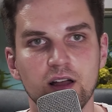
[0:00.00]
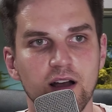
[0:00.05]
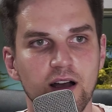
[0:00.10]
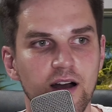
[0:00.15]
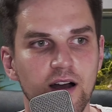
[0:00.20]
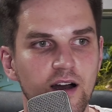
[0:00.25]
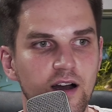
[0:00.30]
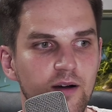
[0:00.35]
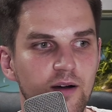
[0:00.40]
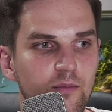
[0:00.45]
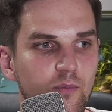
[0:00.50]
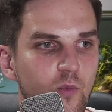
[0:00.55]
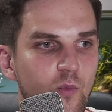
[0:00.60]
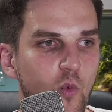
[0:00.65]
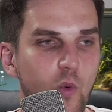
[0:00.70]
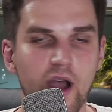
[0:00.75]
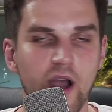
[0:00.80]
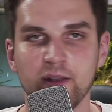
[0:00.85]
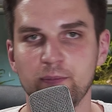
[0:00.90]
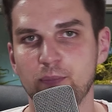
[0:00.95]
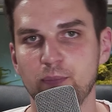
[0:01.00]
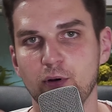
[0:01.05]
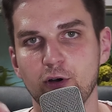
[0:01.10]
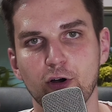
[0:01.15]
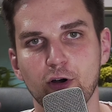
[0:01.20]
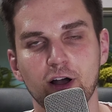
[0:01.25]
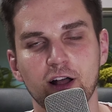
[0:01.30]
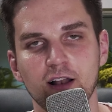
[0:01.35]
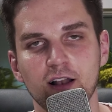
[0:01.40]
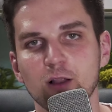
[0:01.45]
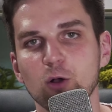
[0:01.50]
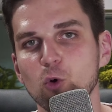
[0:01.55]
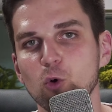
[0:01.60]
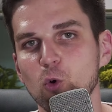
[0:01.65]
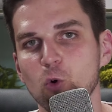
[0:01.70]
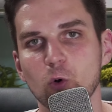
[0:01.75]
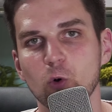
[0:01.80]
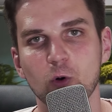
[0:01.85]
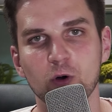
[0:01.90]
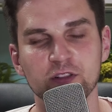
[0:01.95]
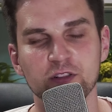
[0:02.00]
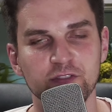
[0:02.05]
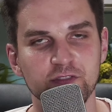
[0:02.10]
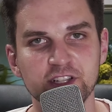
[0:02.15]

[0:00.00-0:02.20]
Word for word: ähm, White Pearl und